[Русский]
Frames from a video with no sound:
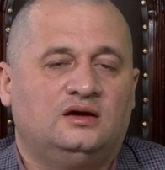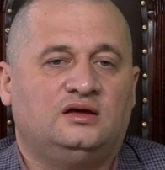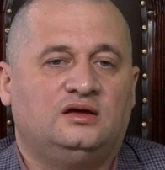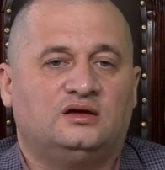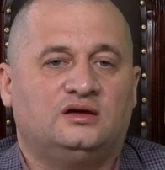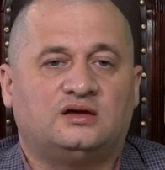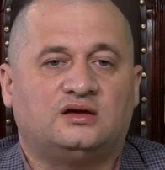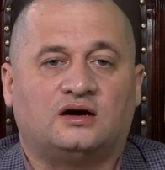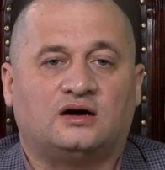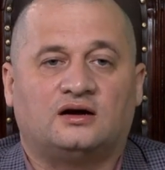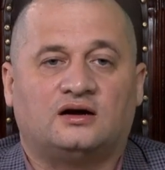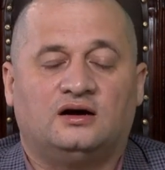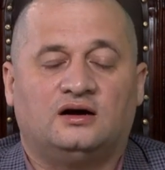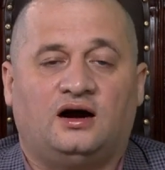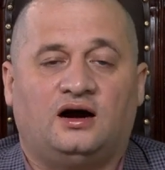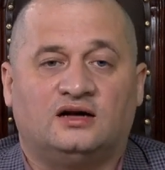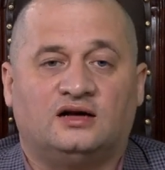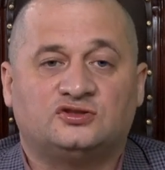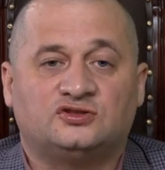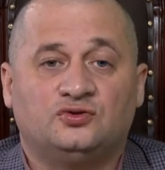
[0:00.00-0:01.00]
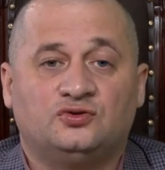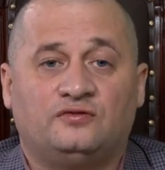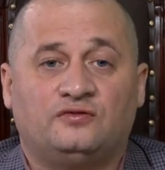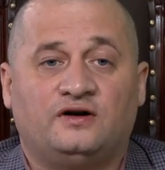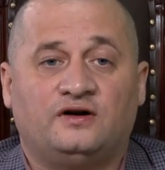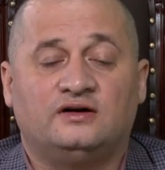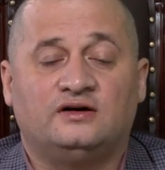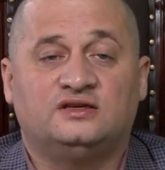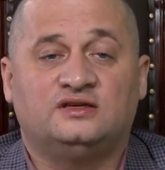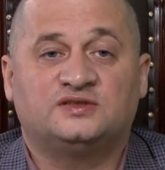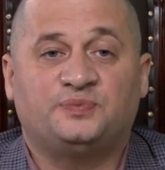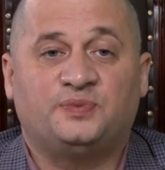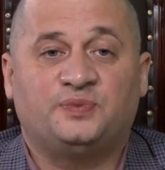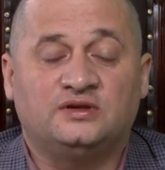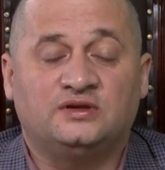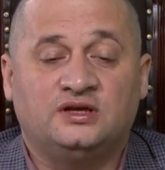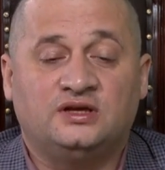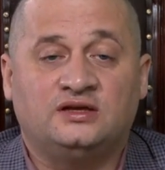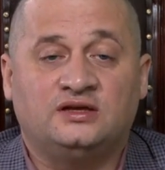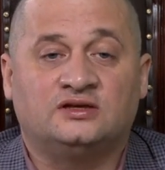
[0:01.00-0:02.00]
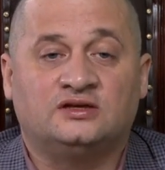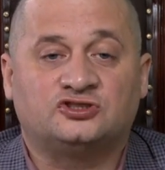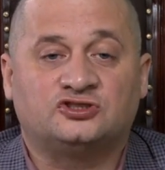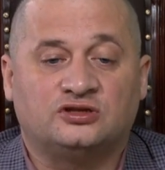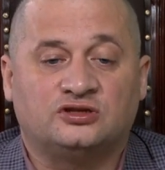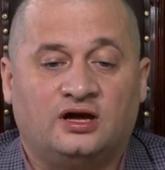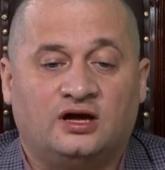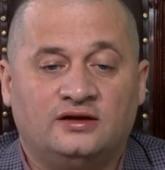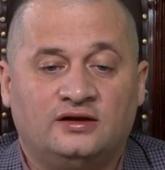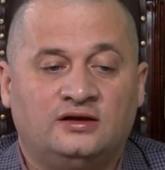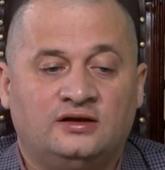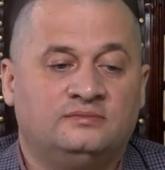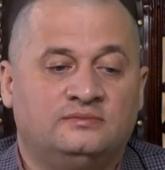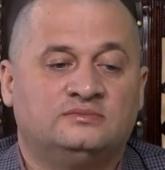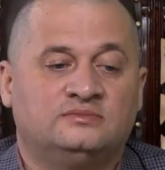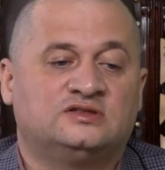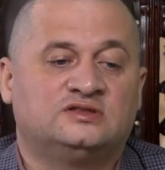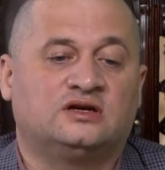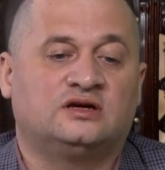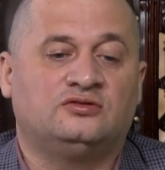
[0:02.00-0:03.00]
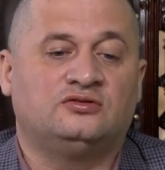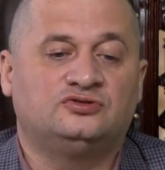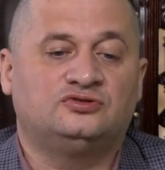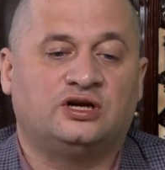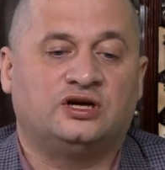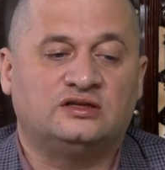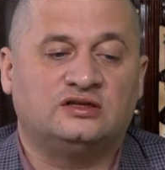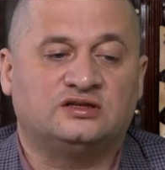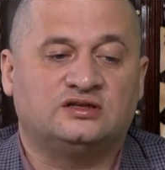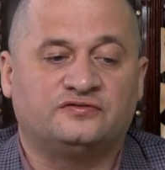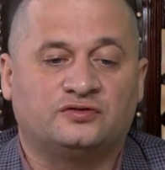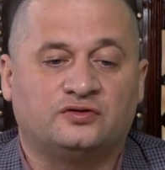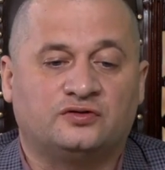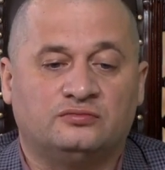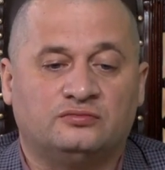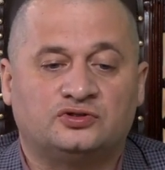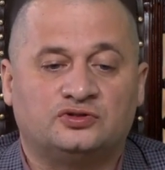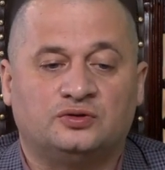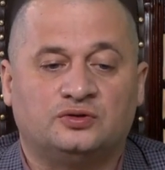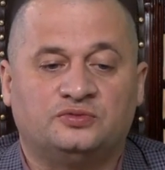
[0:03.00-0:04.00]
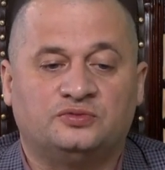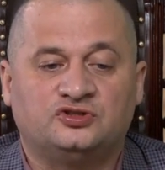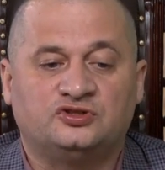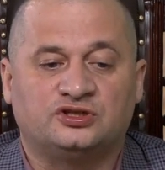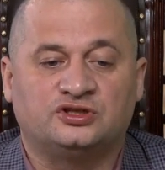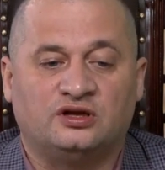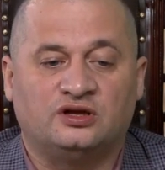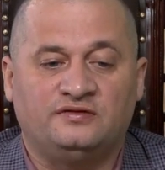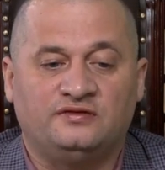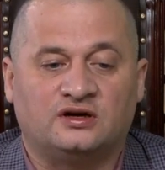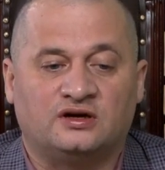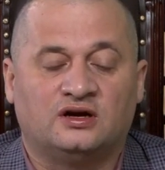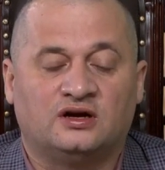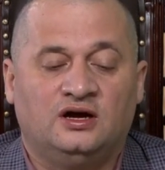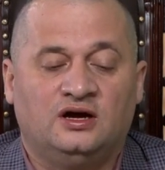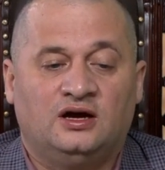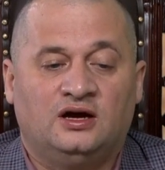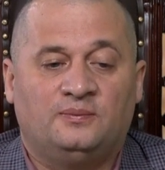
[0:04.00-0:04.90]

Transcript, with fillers: Итак, основа исполнения желаний заключается в том, чтобы человек